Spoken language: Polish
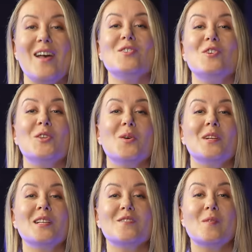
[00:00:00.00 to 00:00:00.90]
Dzień
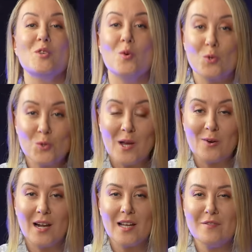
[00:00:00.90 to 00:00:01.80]
dobry, nazywam się Urszula
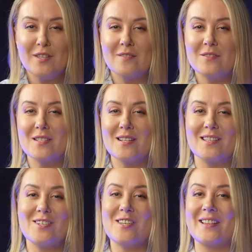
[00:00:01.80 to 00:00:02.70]
Rogala i witam Was
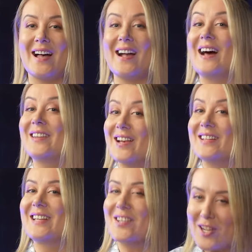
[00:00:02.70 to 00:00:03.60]
serdecznie na
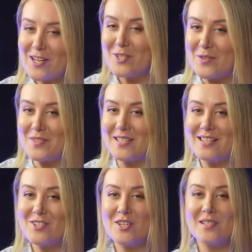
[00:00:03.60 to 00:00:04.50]
kanale Daniela
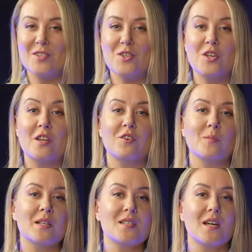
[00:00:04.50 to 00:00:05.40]
Siwca, gdzie znajdziecie
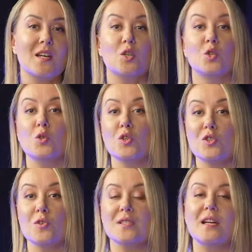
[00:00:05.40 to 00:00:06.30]
informacje
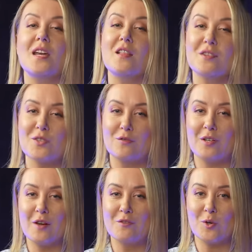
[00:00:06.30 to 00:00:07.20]
dotyczące
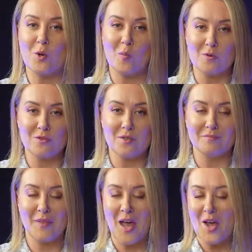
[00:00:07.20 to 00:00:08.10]
inwestowania w nieruchomości.
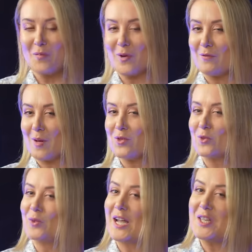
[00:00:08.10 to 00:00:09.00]
Pojawiłam się
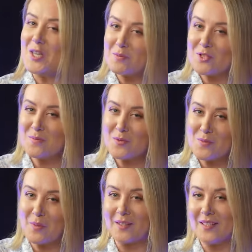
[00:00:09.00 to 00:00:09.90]
tutaj nie przez
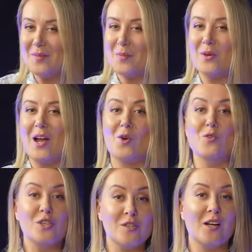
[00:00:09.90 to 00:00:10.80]
przypadek, bo jako
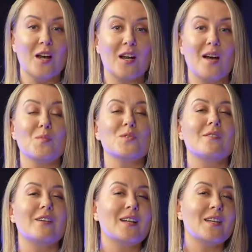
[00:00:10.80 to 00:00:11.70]
dziennikarka
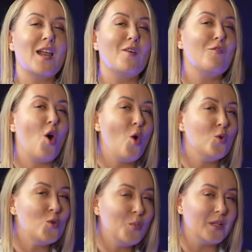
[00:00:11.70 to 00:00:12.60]
postawię Daniela w
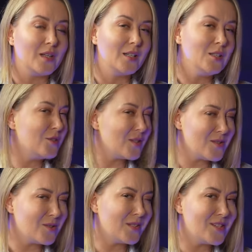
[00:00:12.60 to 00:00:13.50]
ogniu pytań,
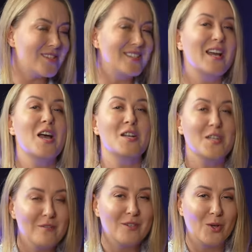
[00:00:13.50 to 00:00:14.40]
często też tych
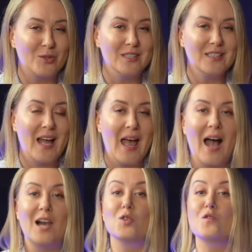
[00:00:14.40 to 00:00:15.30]
niewygodnych,
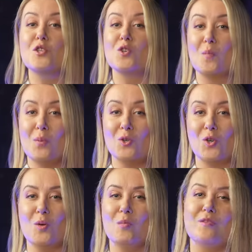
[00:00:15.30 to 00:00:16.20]
ale to wszystko po
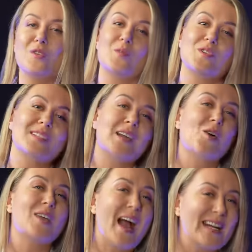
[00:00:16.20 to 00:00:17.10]
to, by wydobyć z
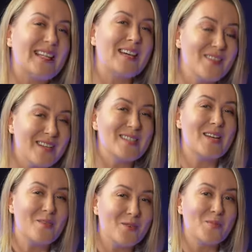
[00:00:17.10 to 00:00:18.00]
niego jak
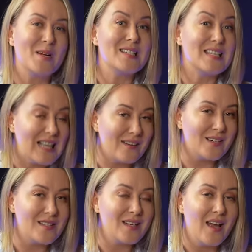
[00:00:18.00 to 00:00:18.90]
najwięcej informacji dla
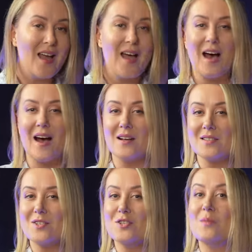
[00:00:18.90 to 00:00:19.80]
Was a
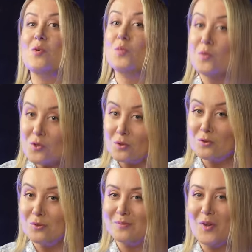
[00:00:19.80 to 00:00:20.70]
zaczniemy od
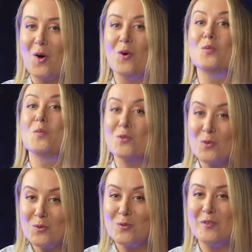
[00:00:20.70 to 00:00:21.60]
początku, od
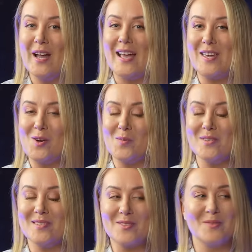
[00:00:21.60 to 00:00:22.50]
początków jego
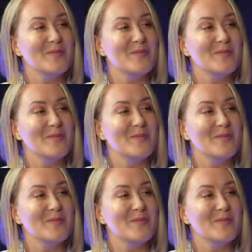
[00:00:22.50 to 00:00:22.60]
biznesu.